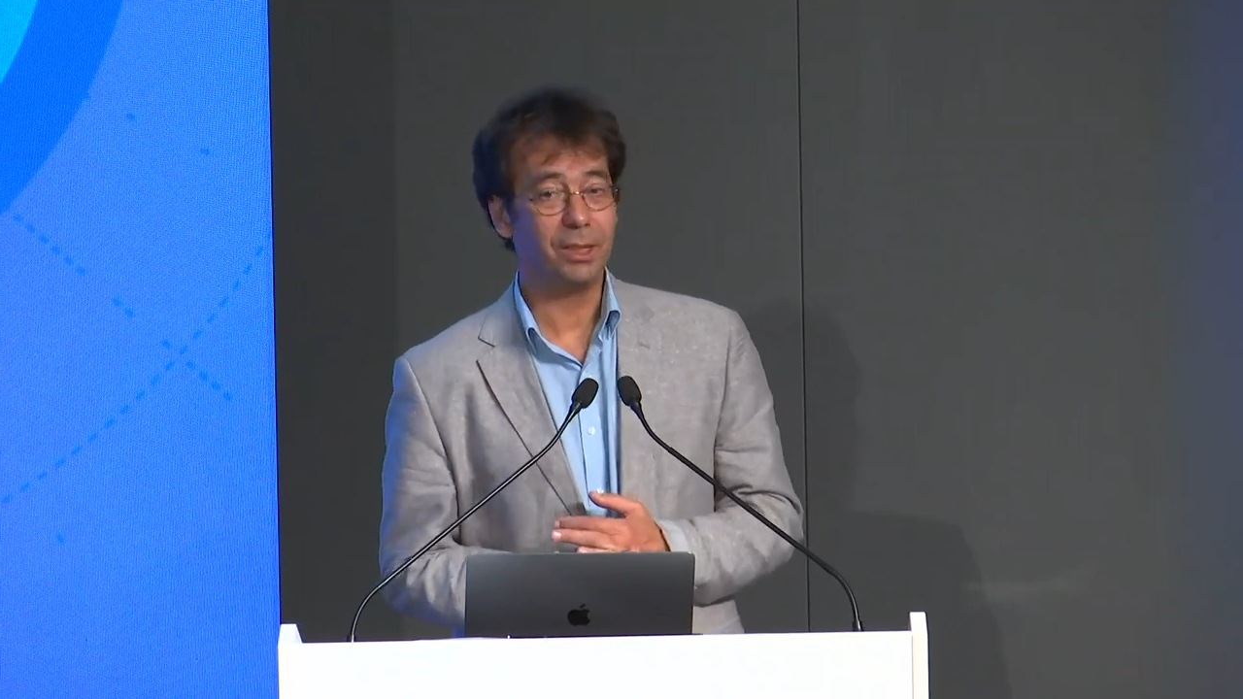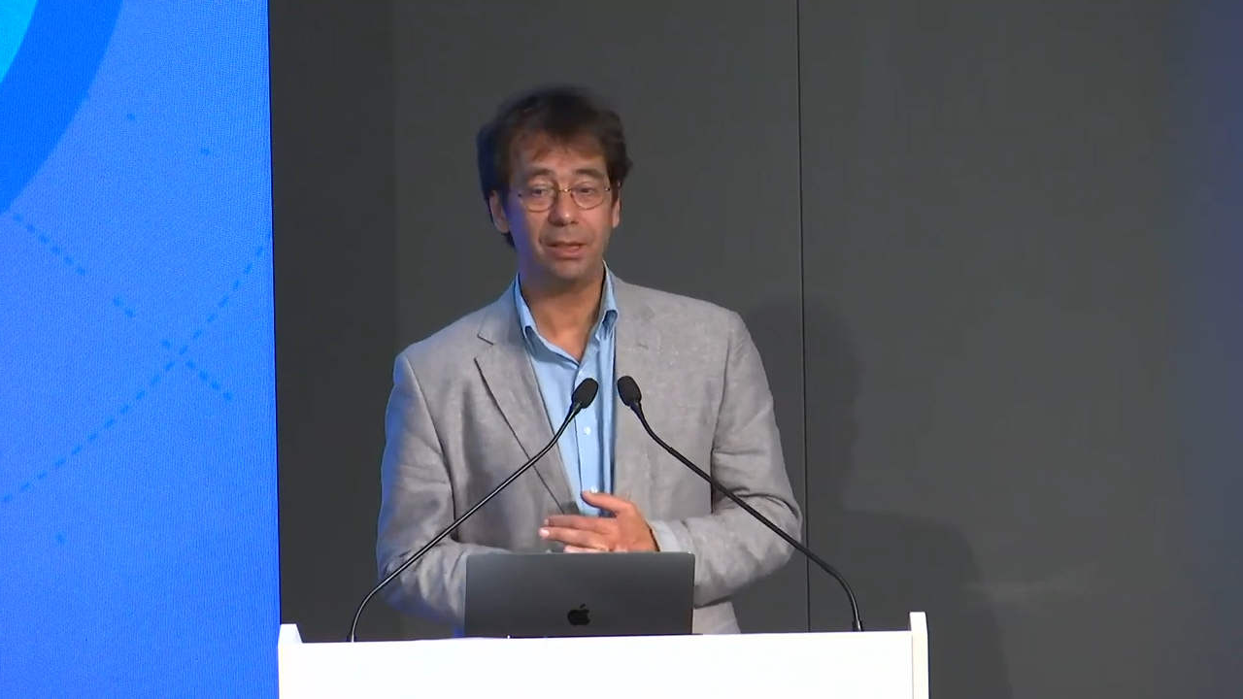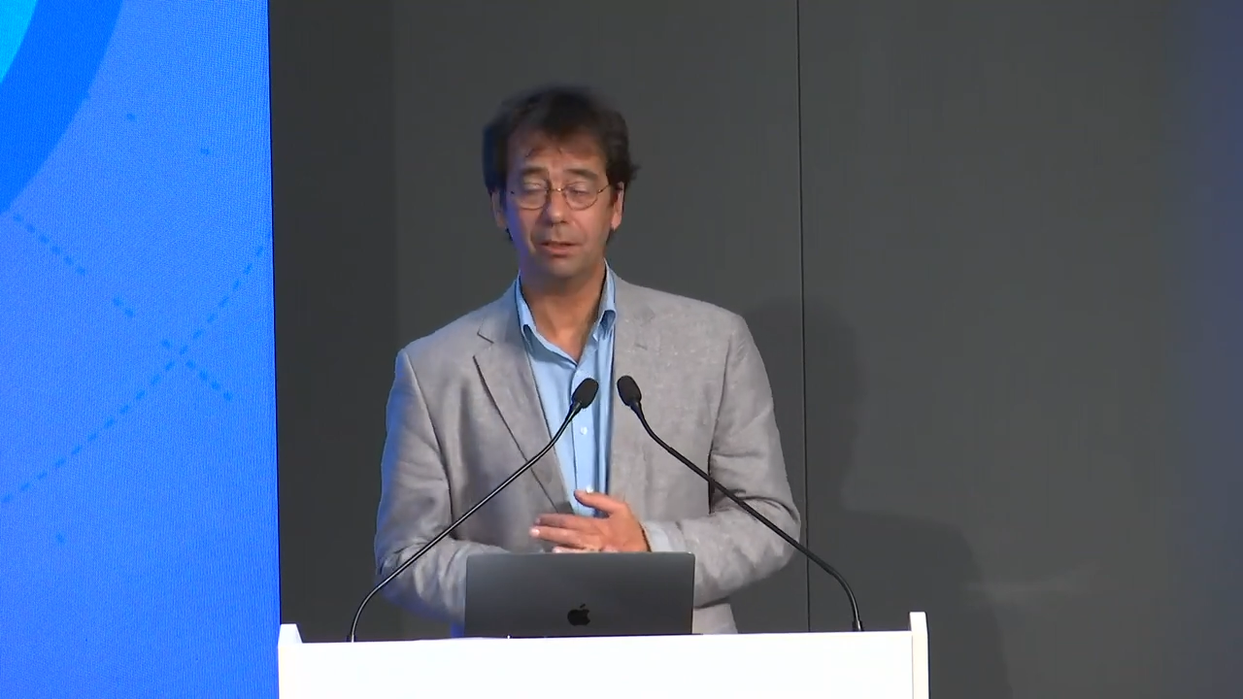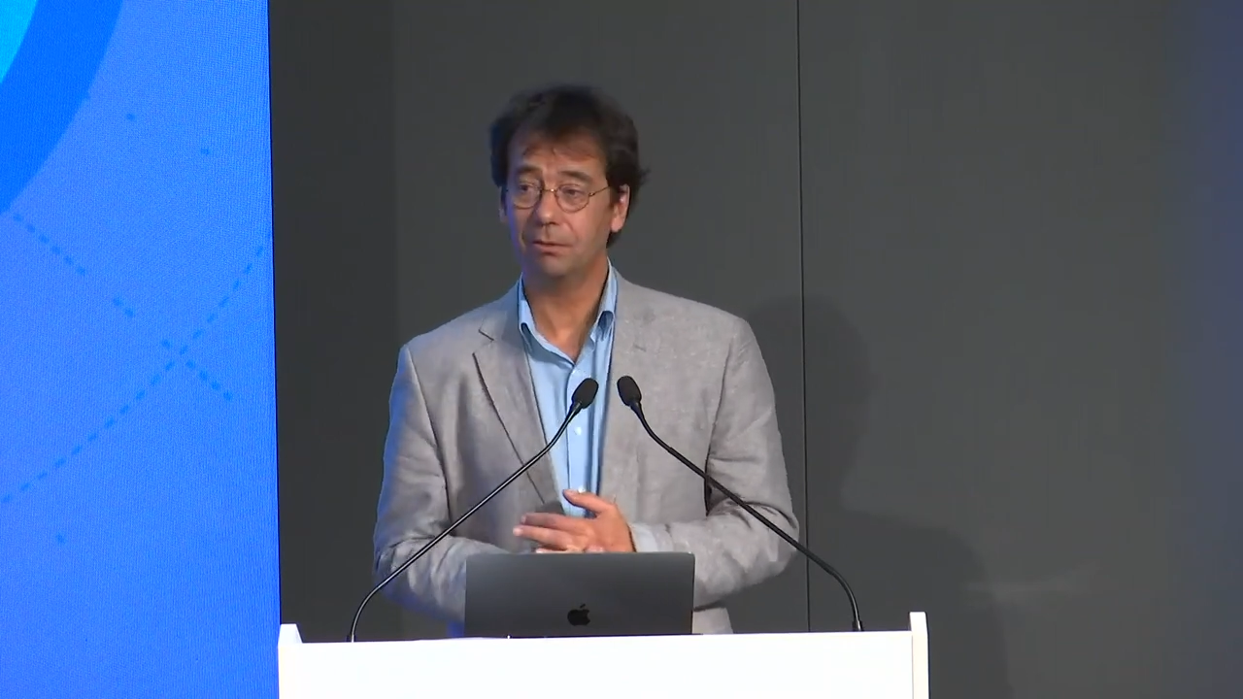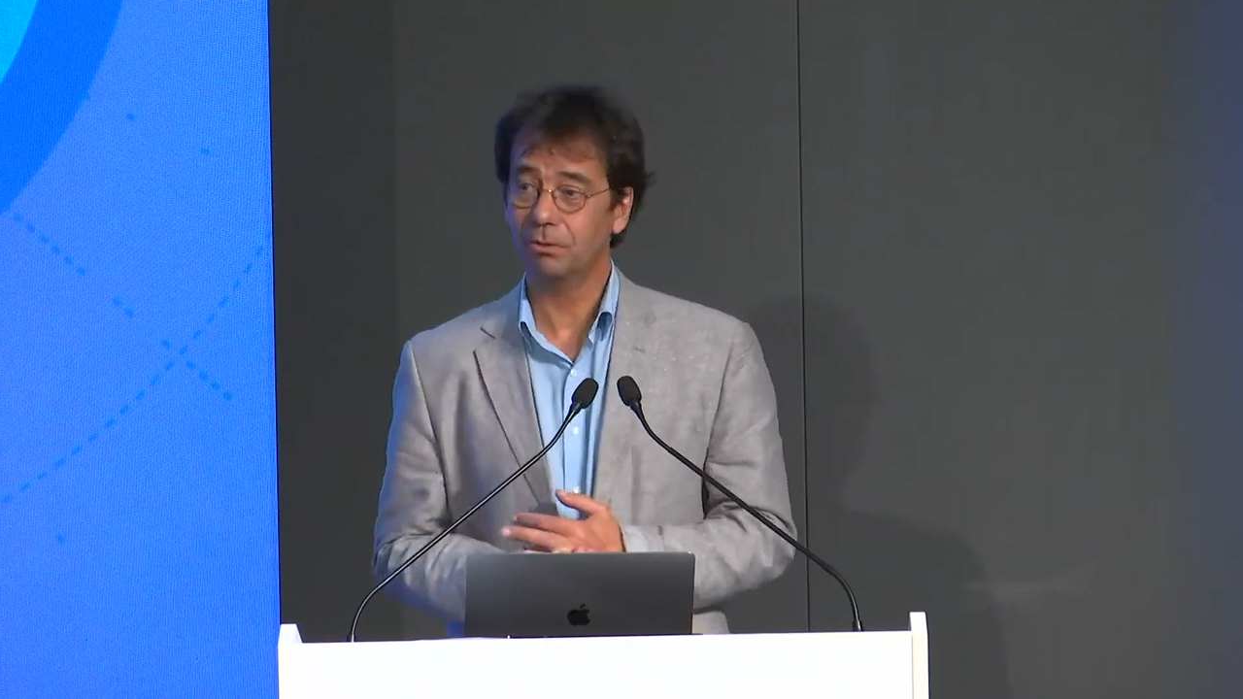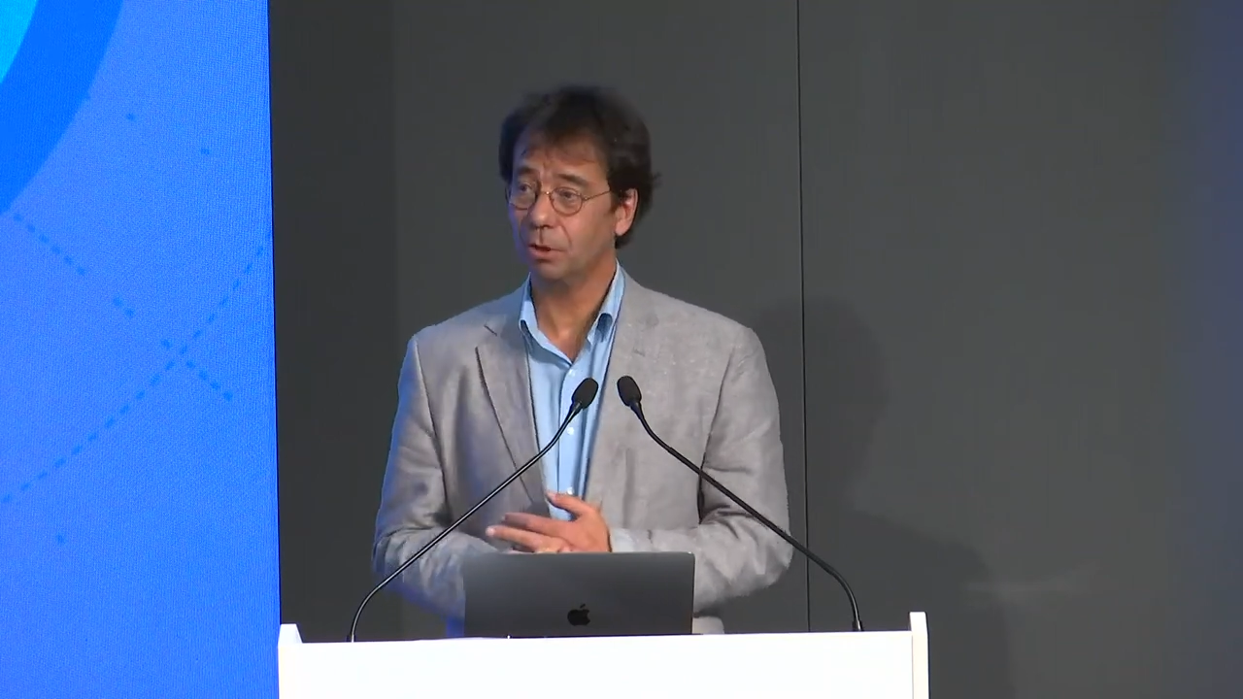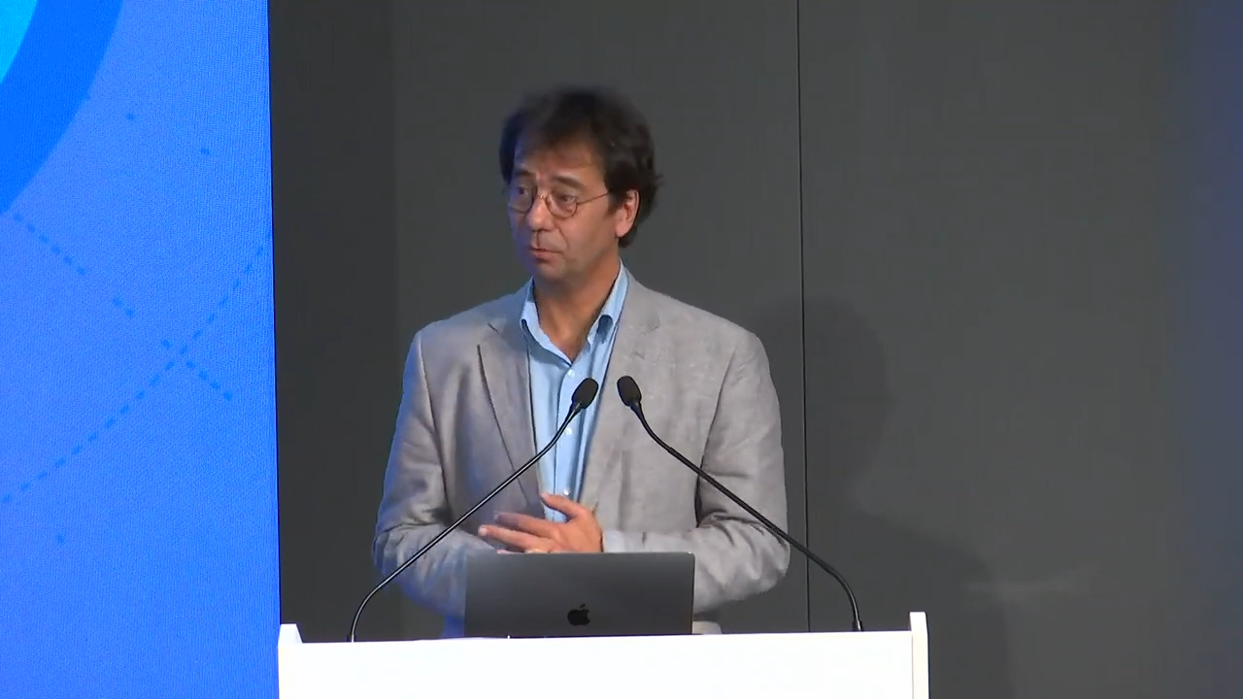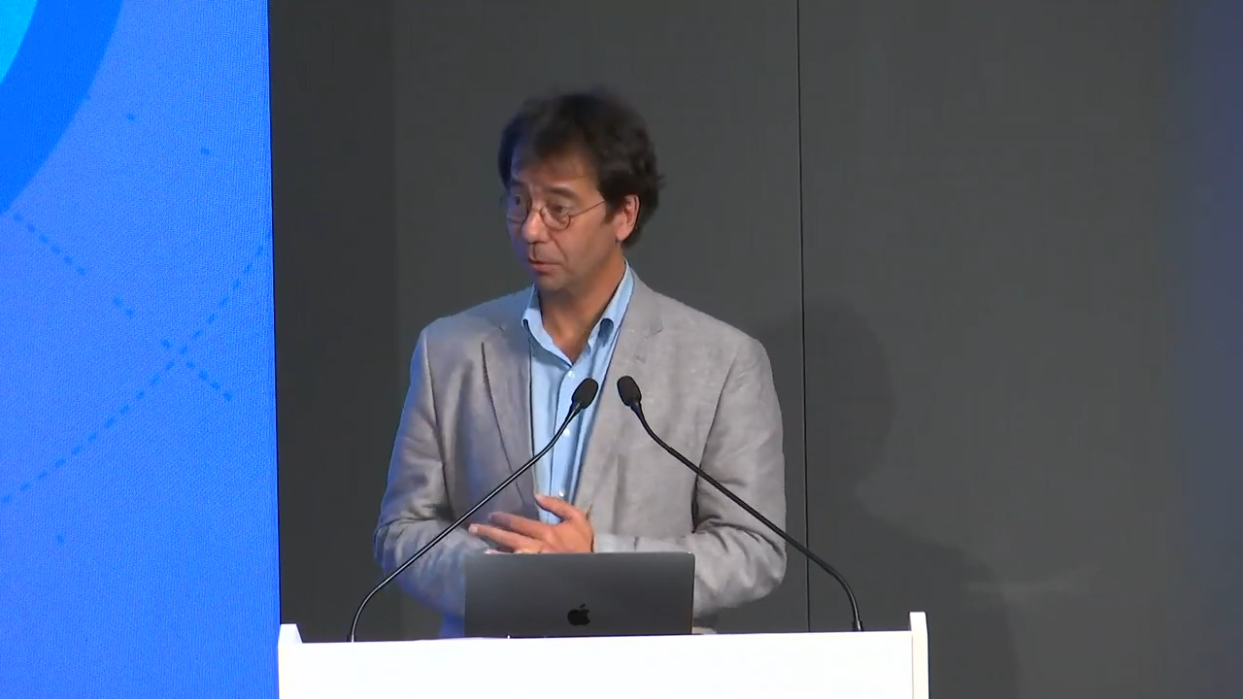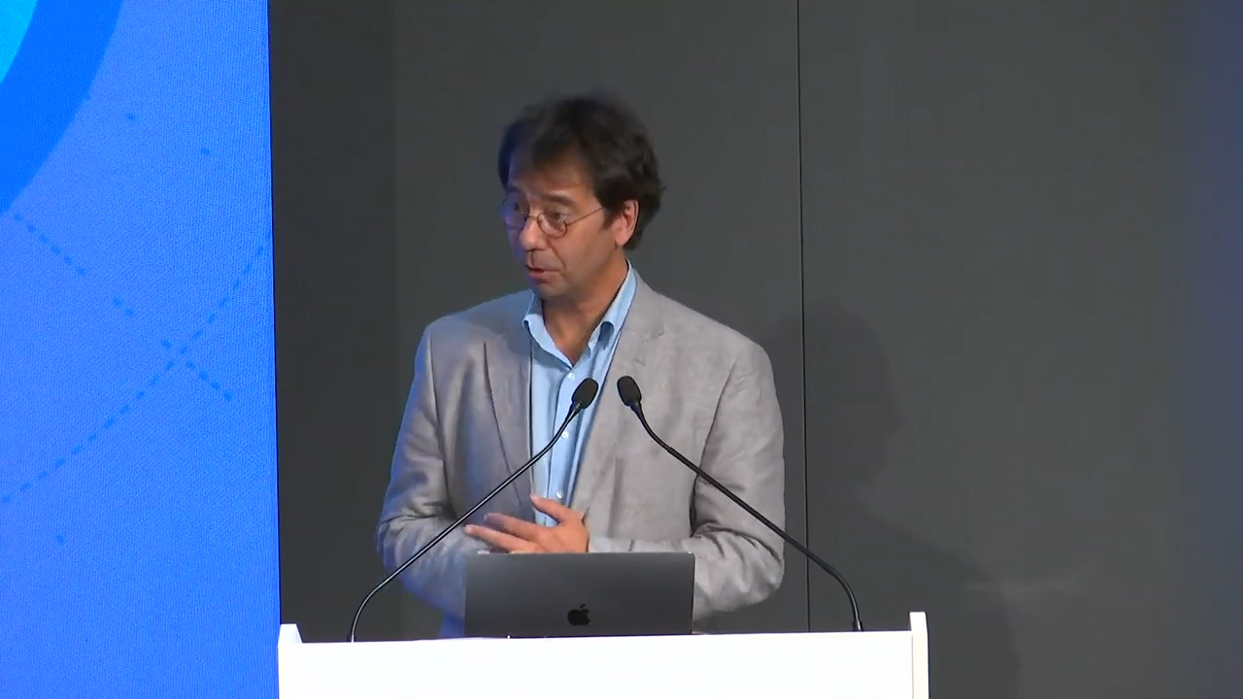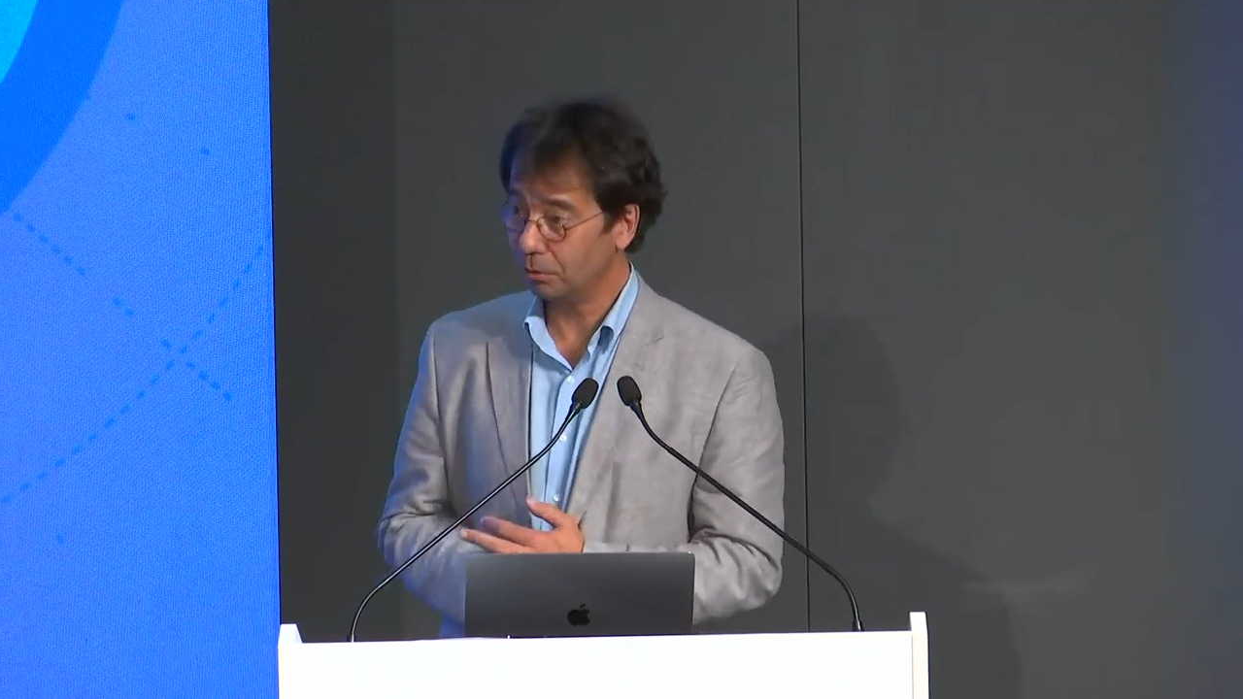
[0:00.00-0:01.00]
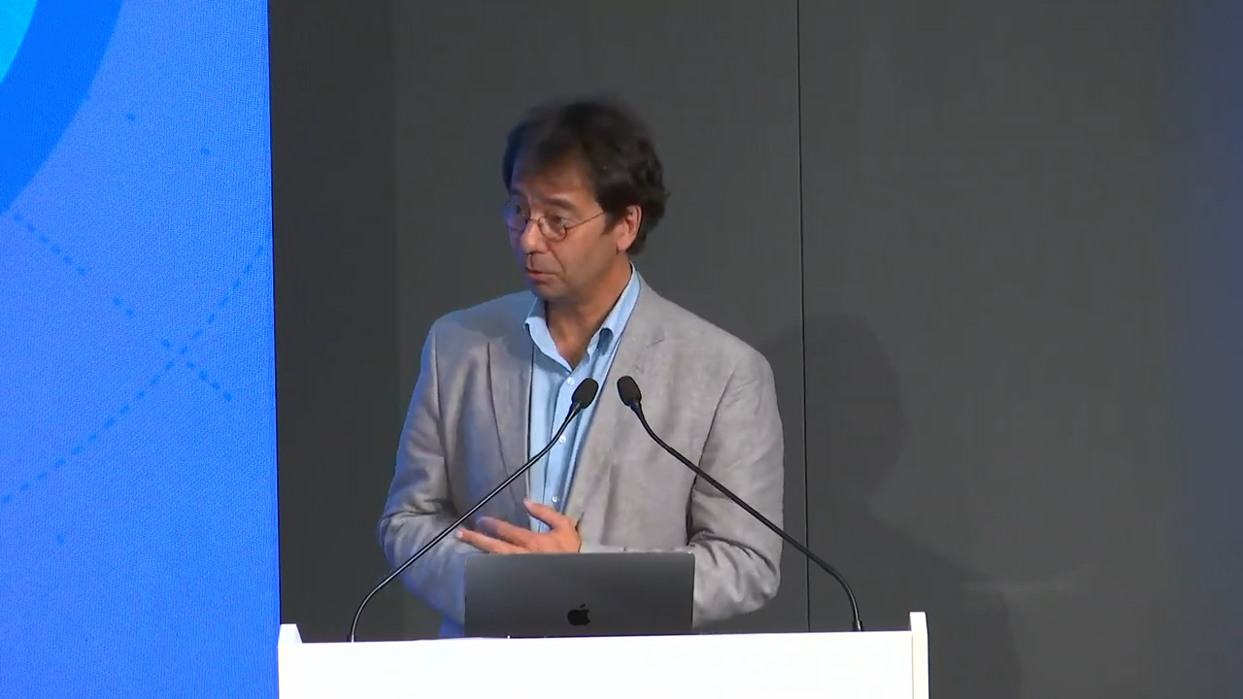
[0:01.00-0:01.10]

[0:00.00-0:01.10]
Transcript: demain matin.